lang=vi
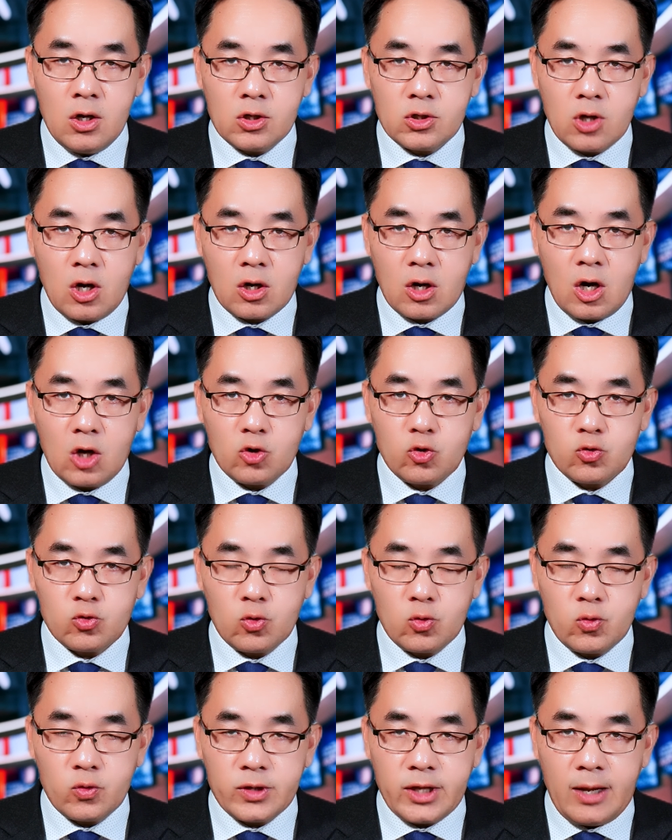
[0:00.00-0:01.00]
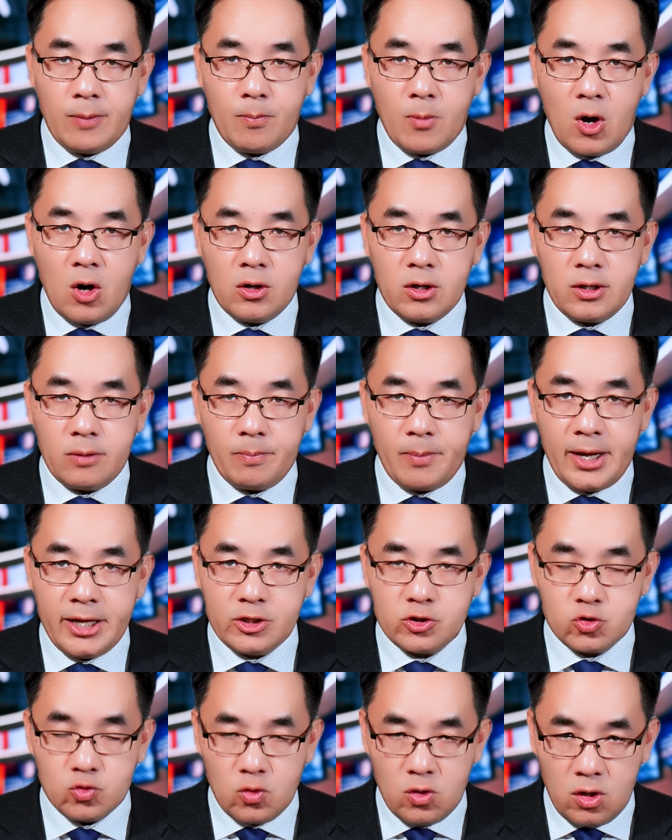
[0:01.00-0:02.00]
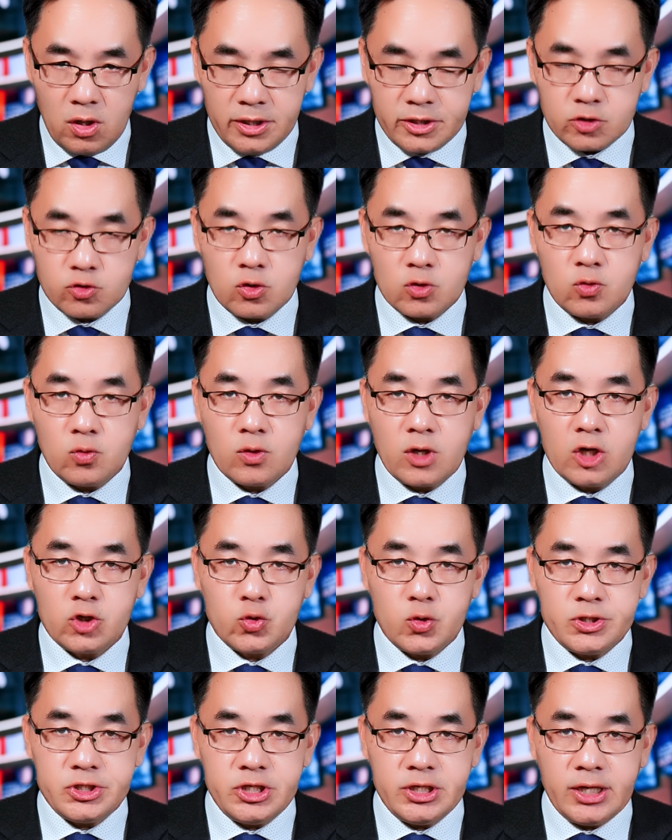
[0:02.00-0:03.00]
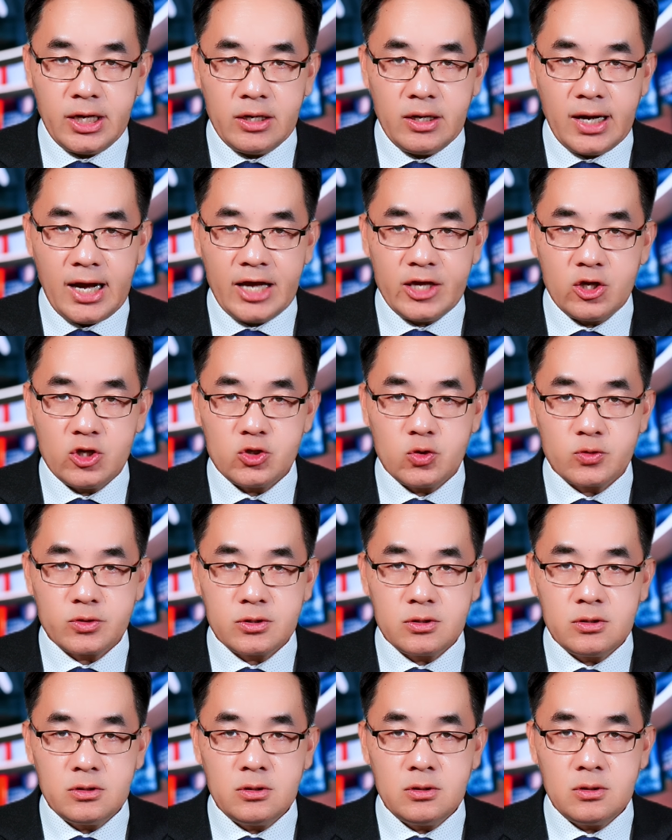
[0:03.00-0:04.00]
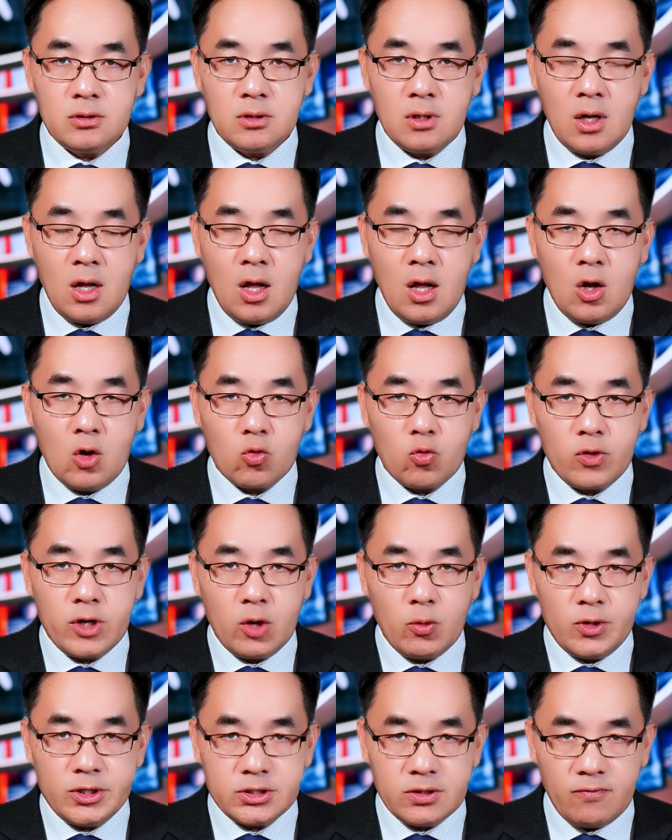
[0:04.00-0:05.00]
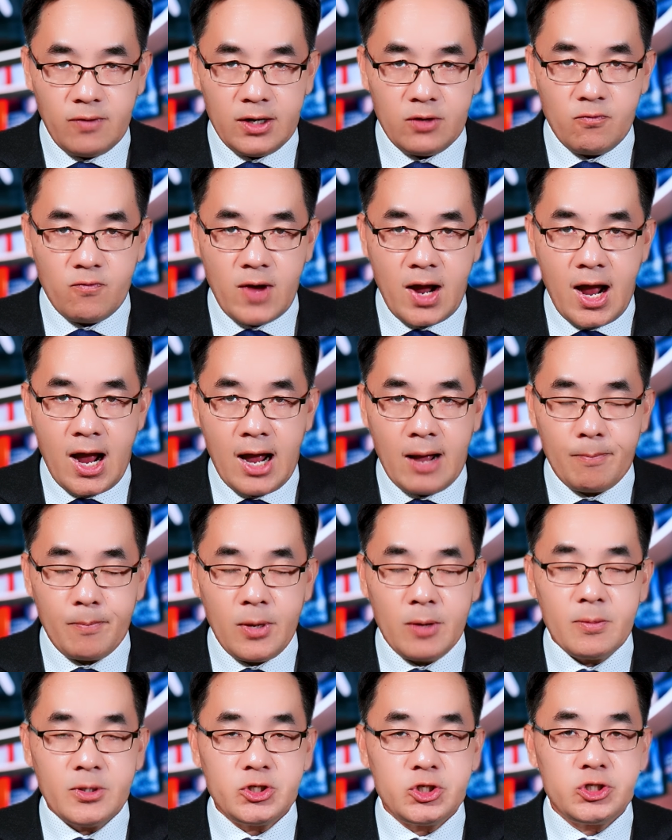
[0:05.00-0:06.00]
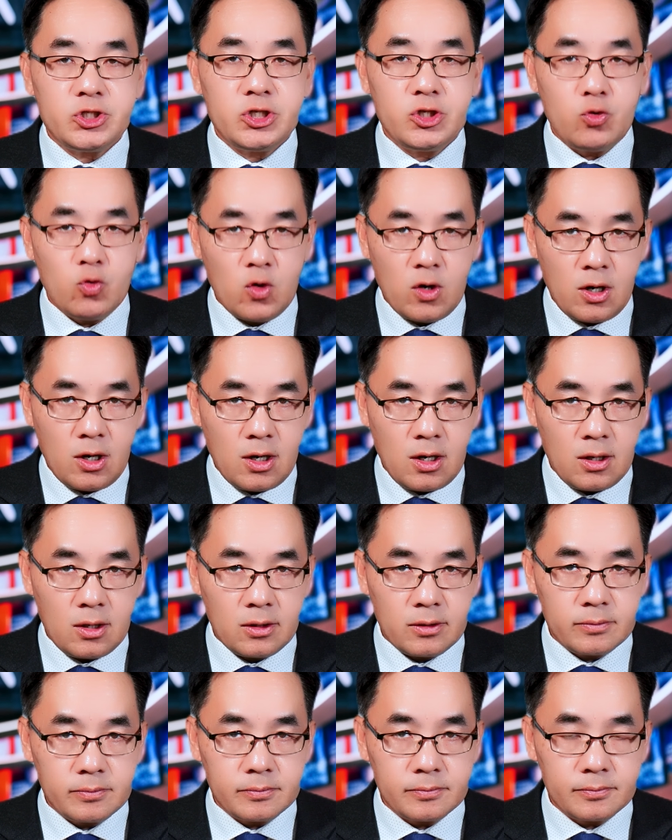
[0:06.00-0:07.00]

đó có luôn luôn tê bỏ khử bê xóa lên xóa tủ cả chuẩn chi cái nó cái nhớ ruộng xứ của nhà Richard bảo là ba bê mà xin chi đùa